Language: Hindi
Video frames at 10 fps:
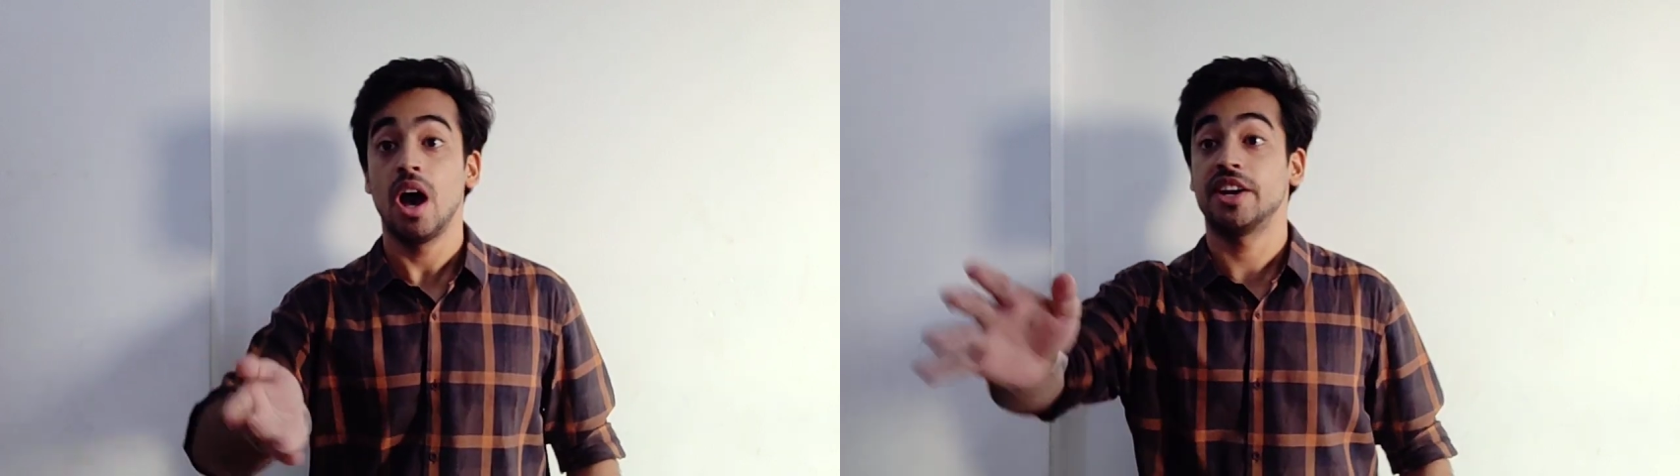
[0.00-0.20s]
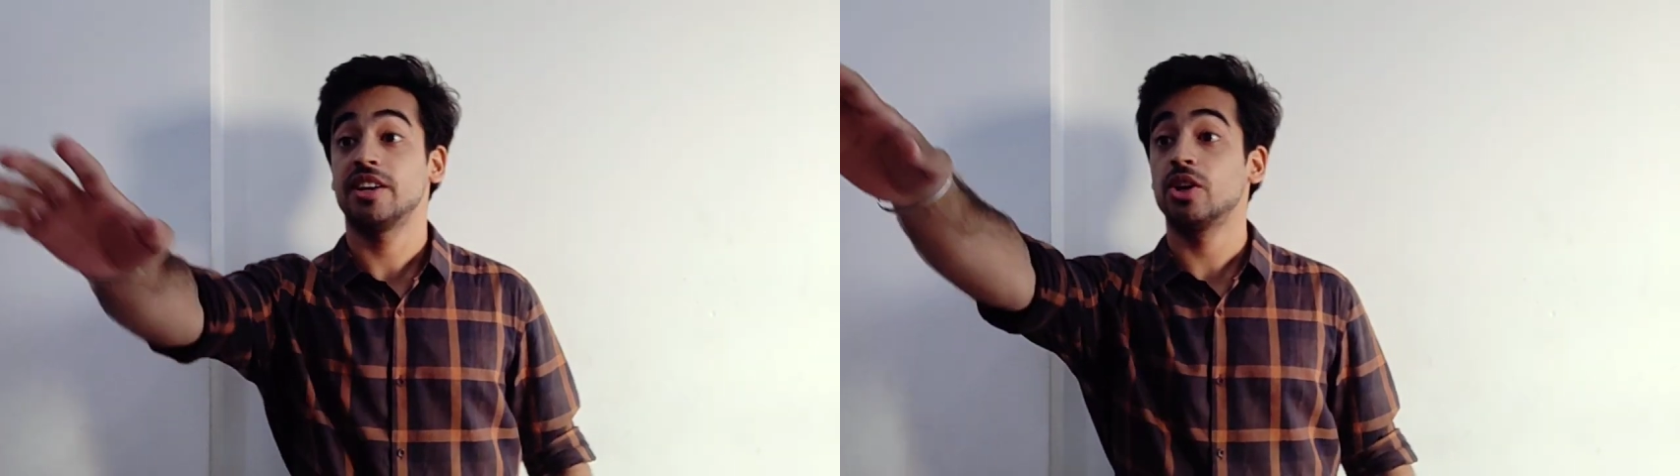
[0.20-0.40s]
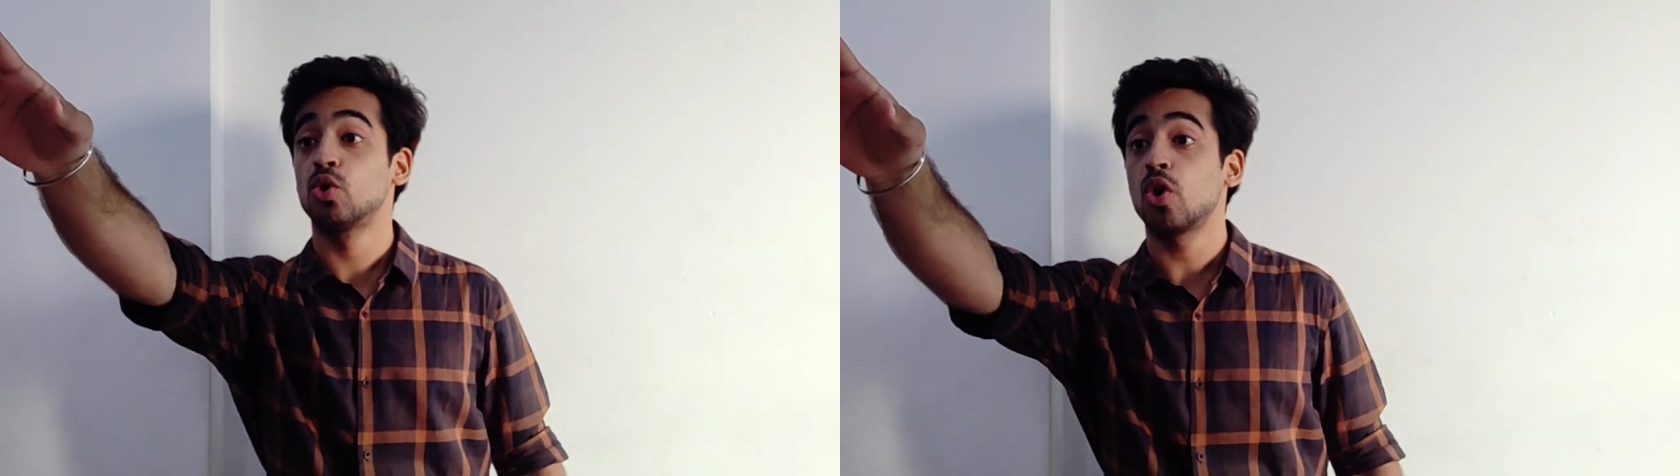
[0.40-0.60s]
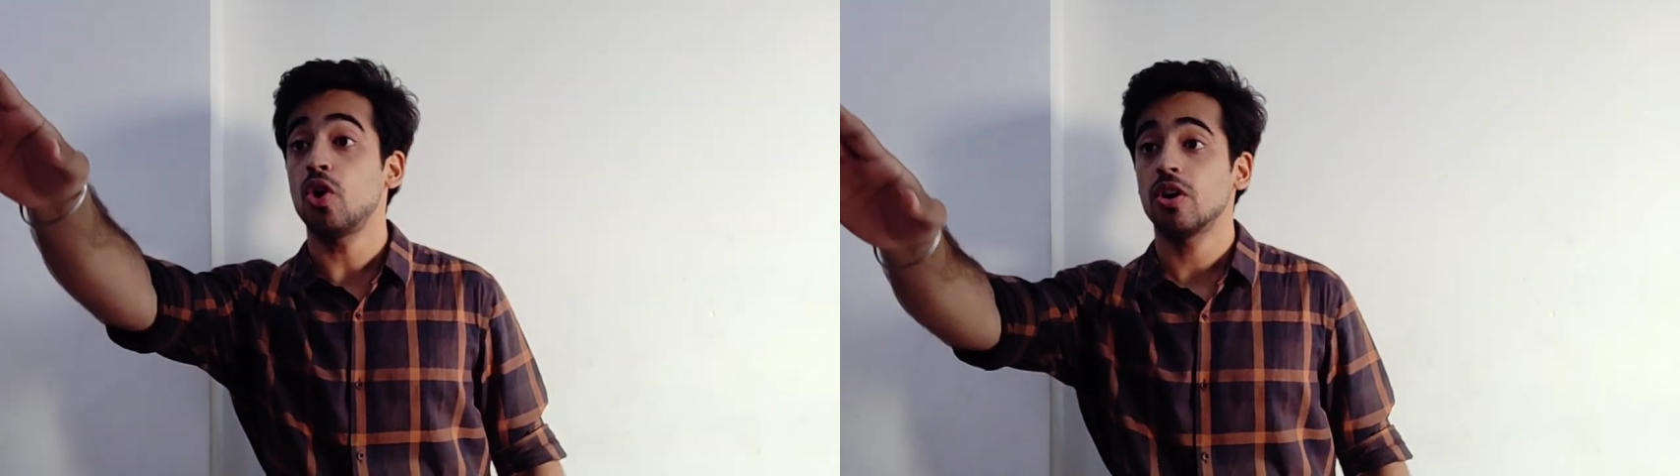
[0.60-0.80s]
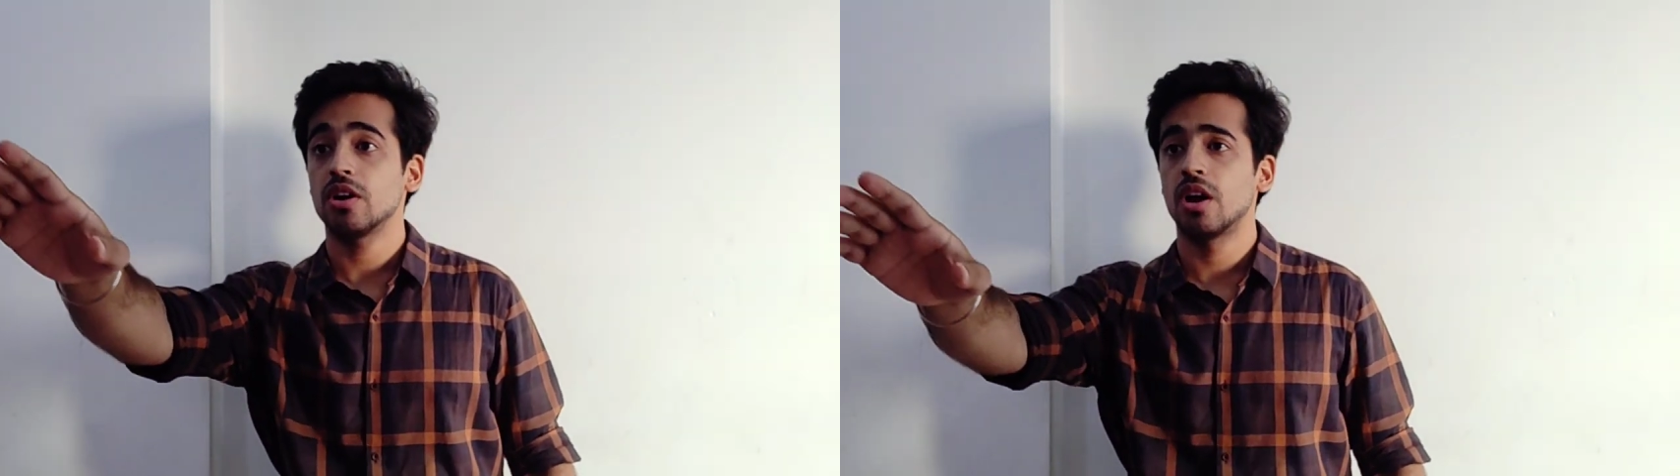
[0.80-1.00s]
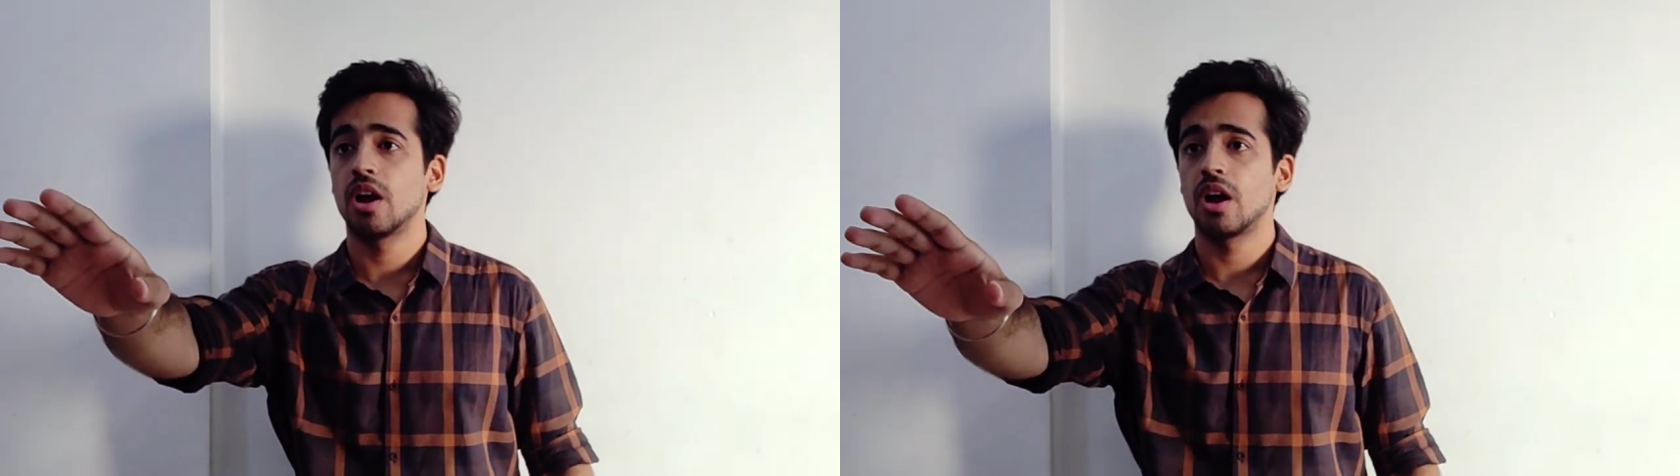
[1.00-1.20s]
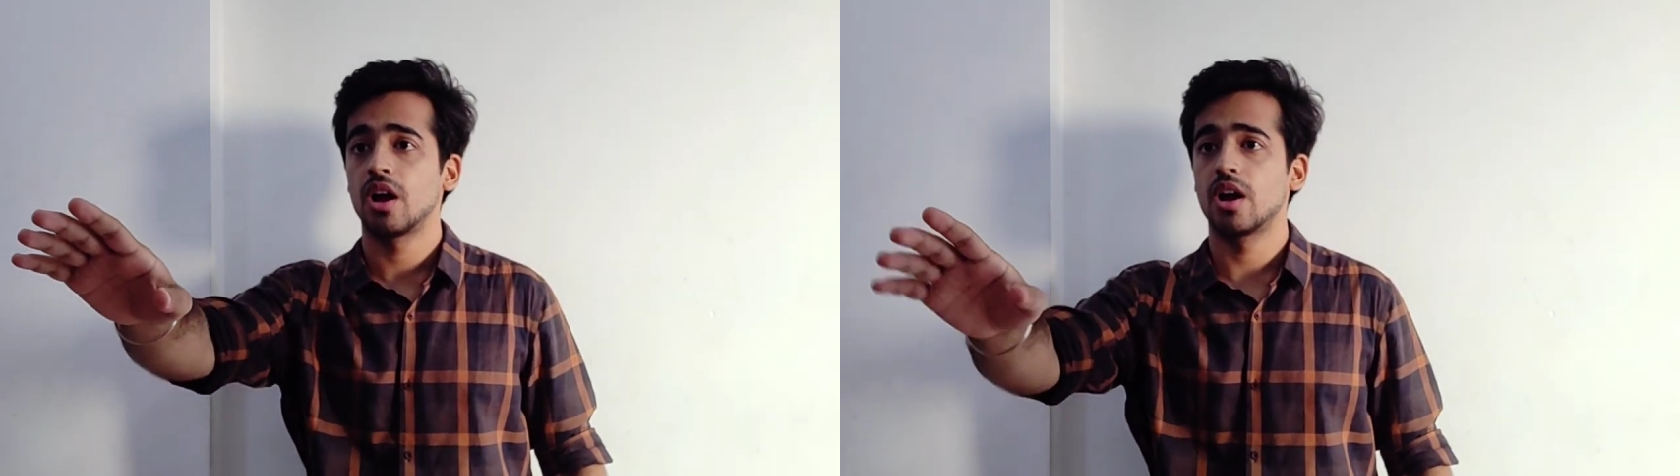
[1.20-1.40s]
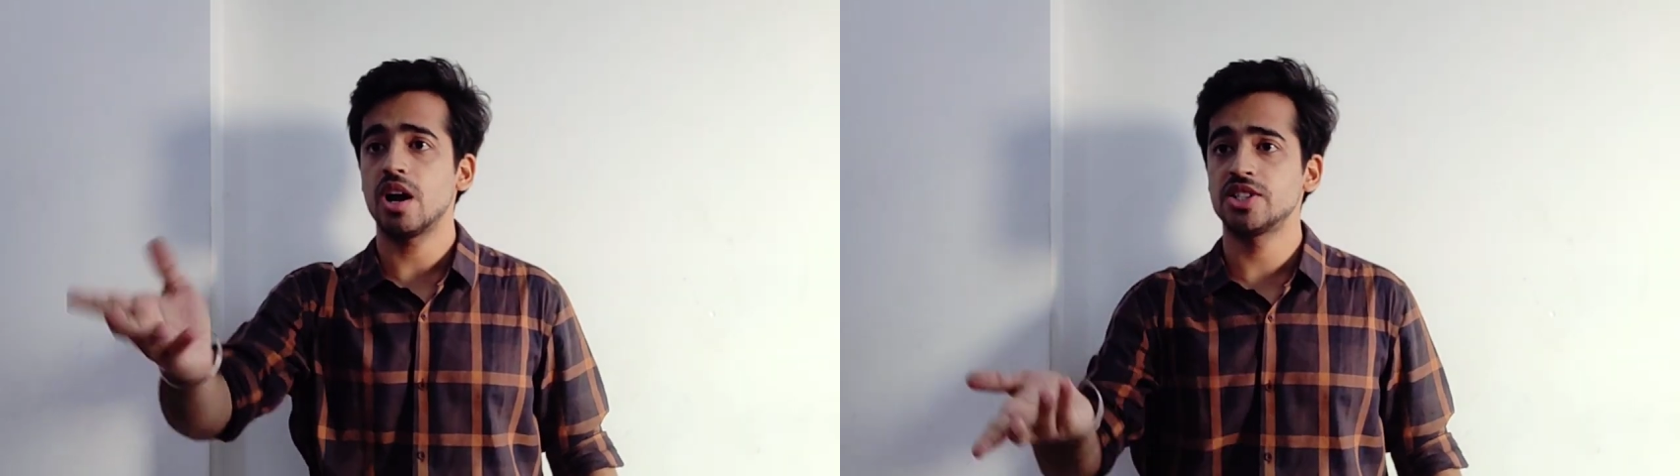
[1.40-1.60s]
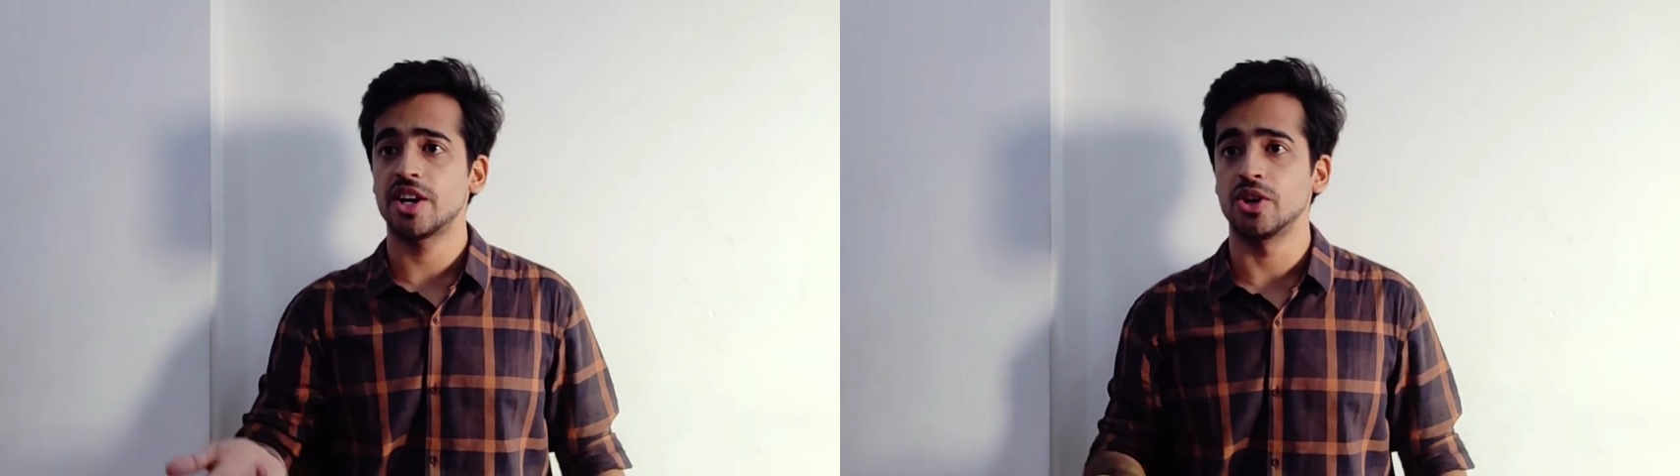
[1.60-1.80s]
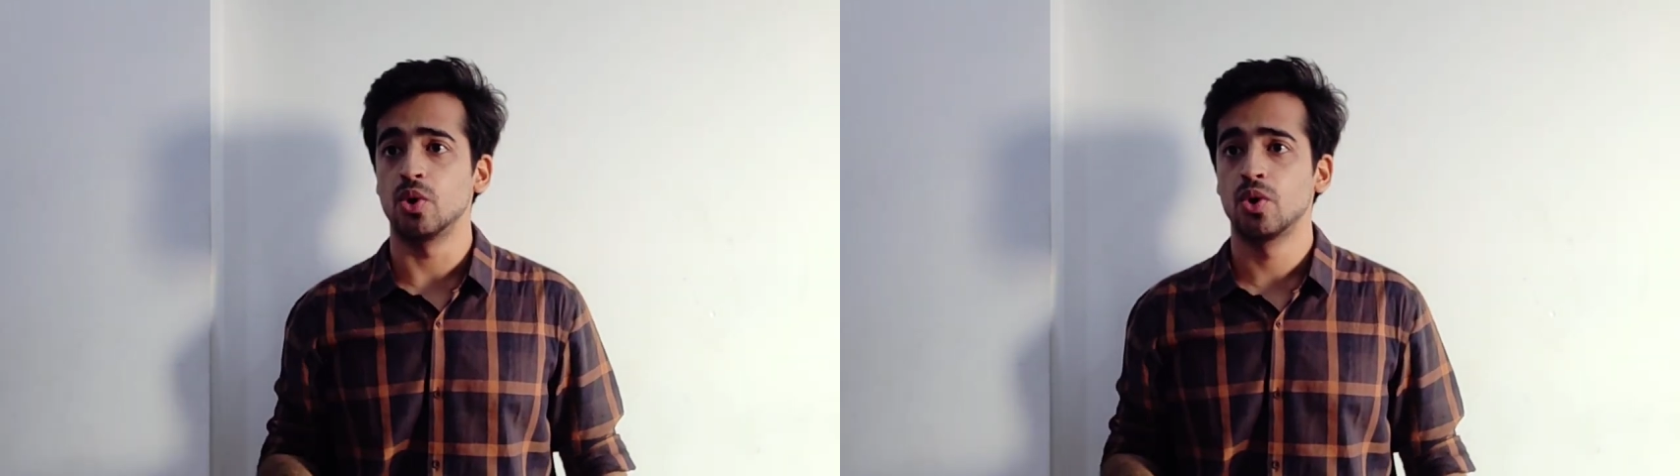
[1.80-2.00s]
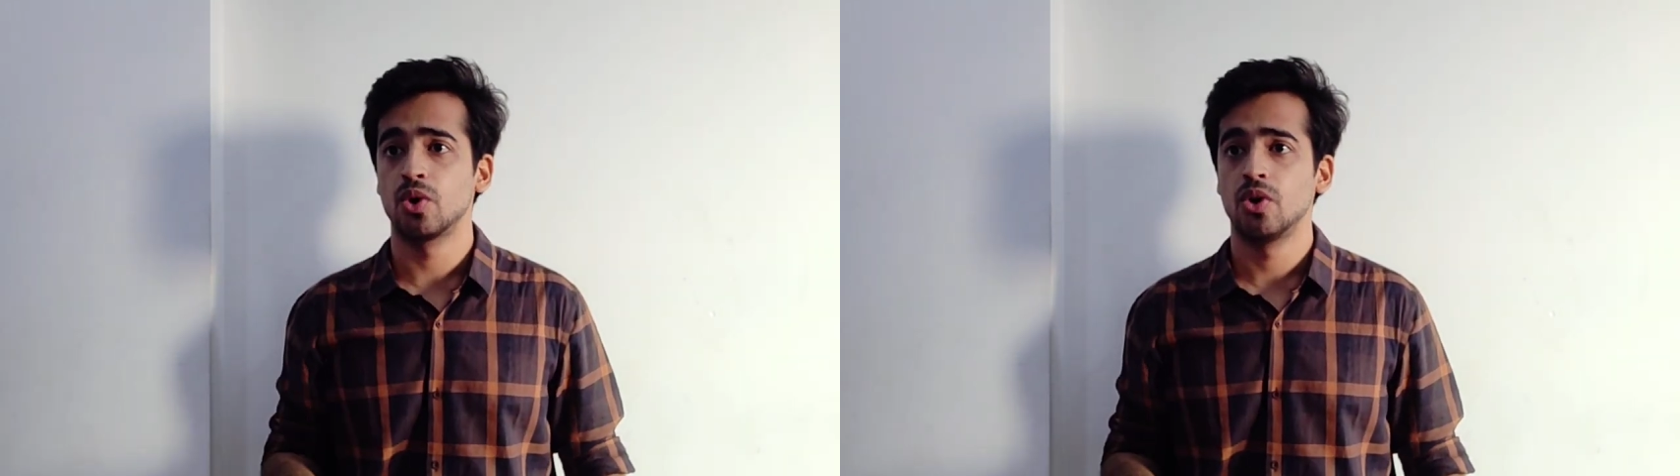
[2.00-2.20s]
अरे अरे रुको कहा जा रहे हो